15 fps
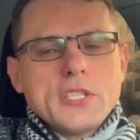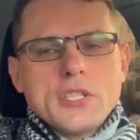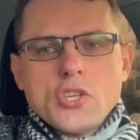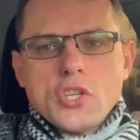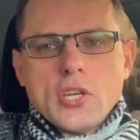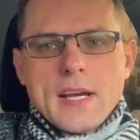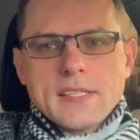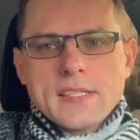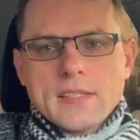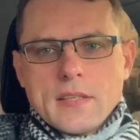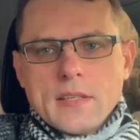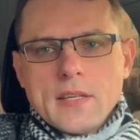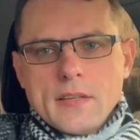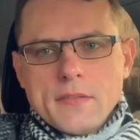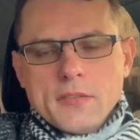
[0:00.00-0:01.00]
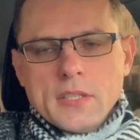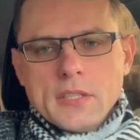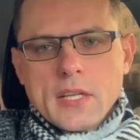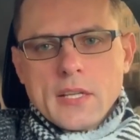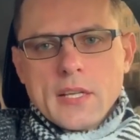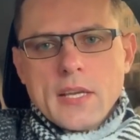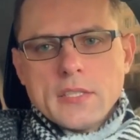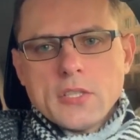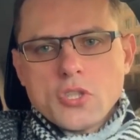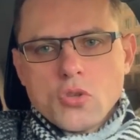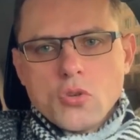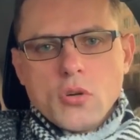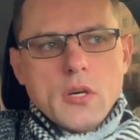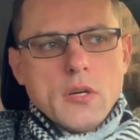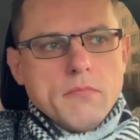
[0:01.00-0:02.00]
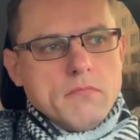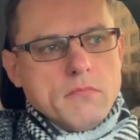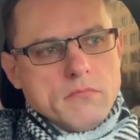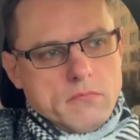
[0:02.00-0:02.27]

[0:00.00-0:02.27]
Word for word: сейчас э, в интернете, что